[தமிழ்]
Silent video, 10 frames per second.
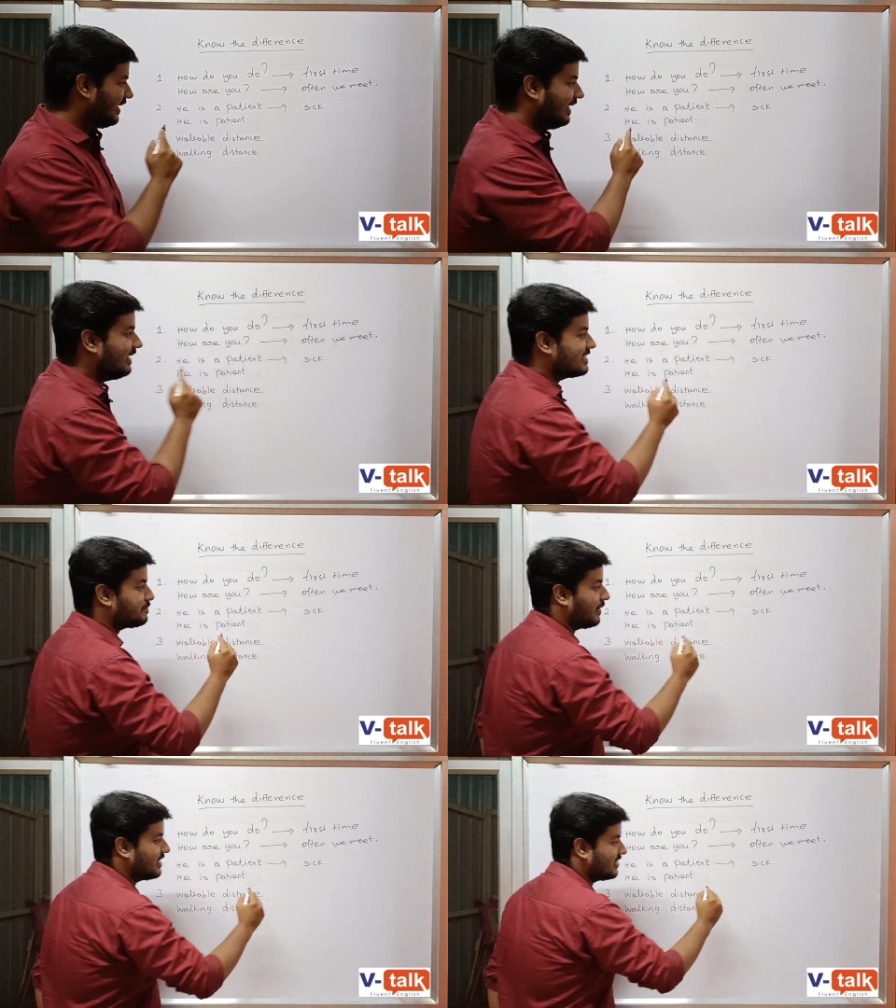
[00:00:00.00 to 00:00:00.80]
ஹீ
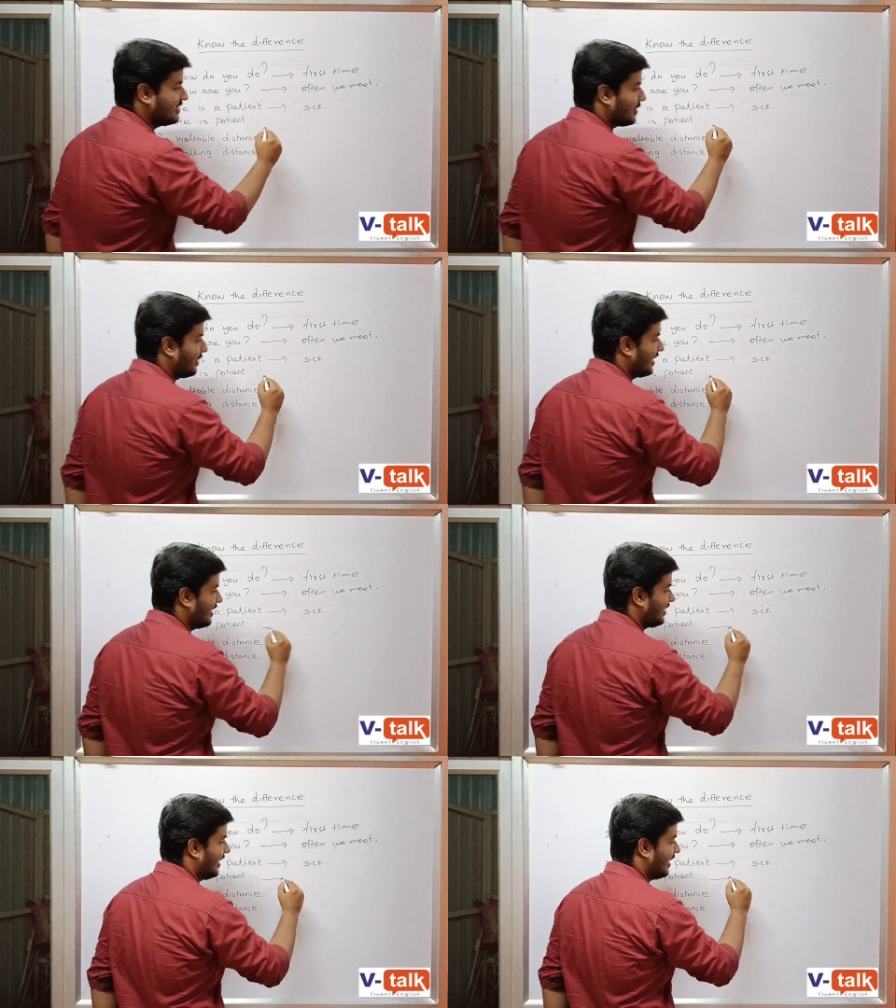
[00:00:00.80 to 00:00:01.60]
இஸ் பேஷண்ட் அப்படின்னு
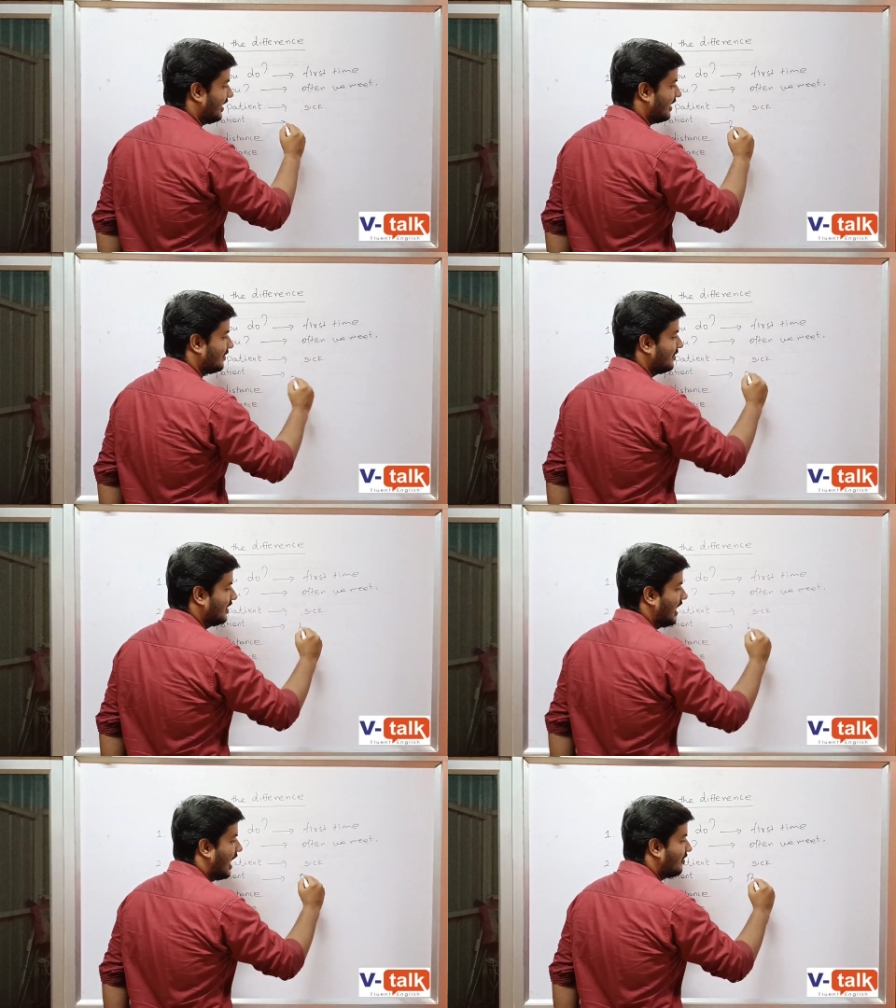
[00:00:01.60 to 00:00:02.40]
என்ன தெரியுங்களா
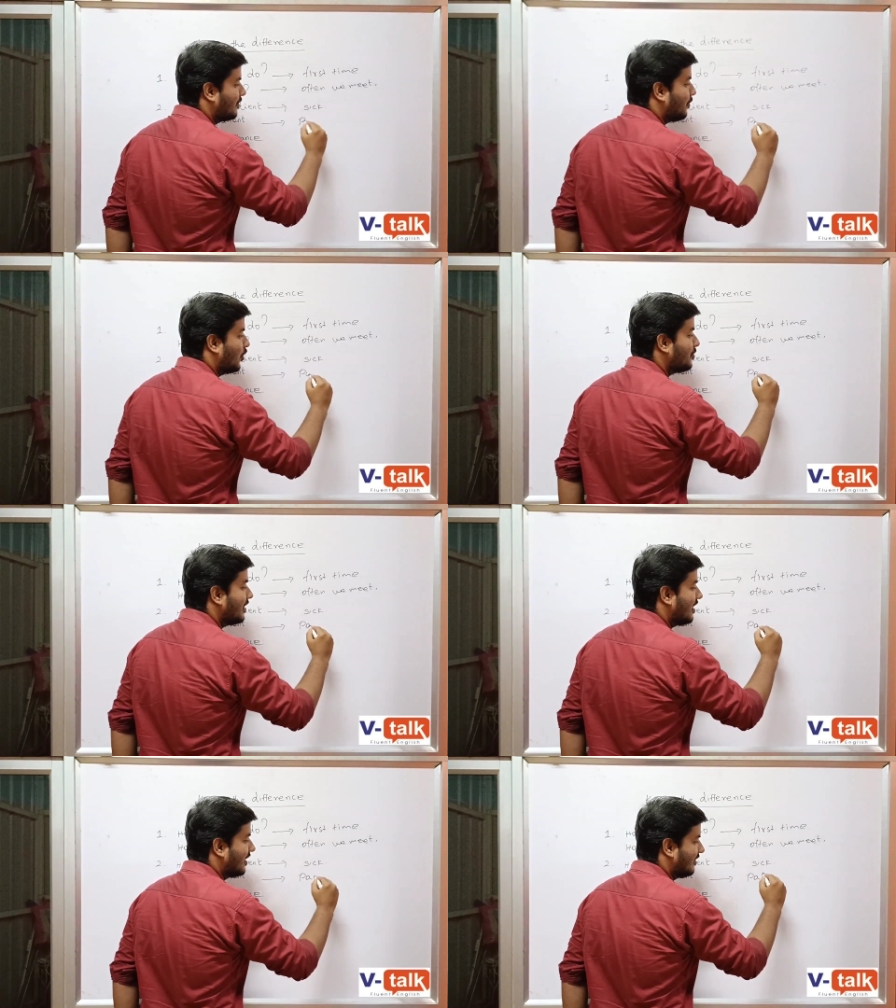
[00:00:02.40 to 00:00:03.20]
அவர்
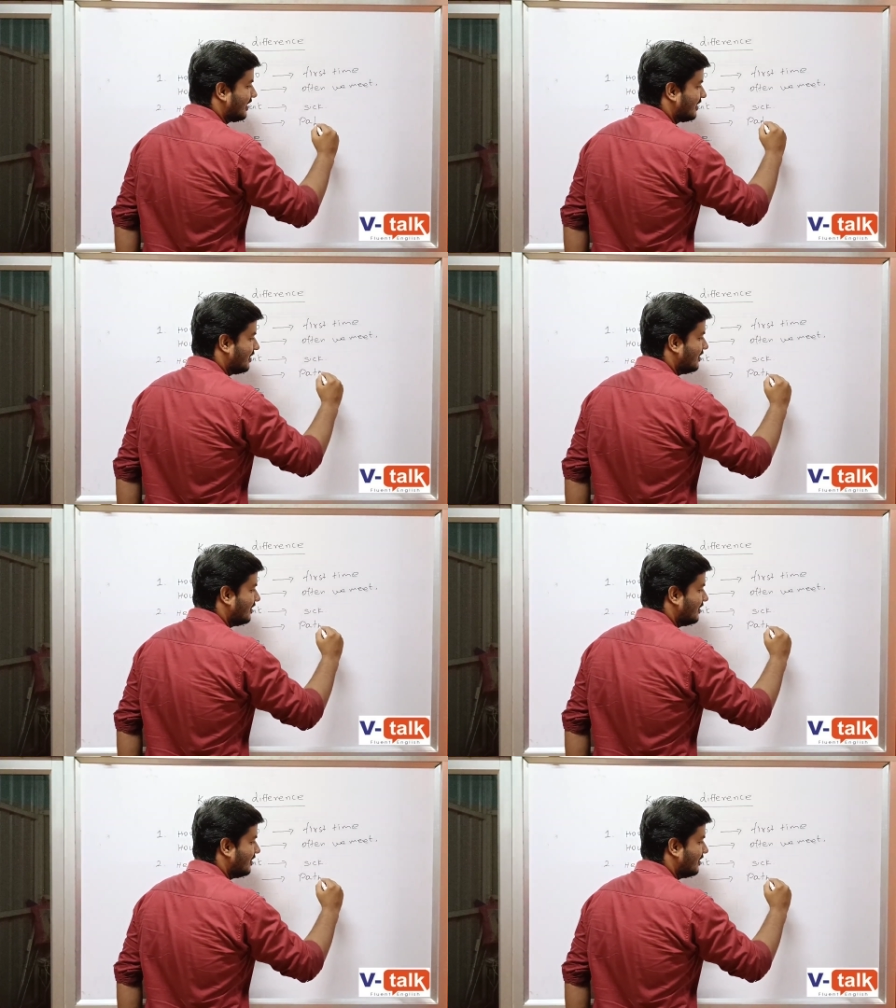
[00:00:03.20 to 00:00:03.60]
பொறுமையானவர்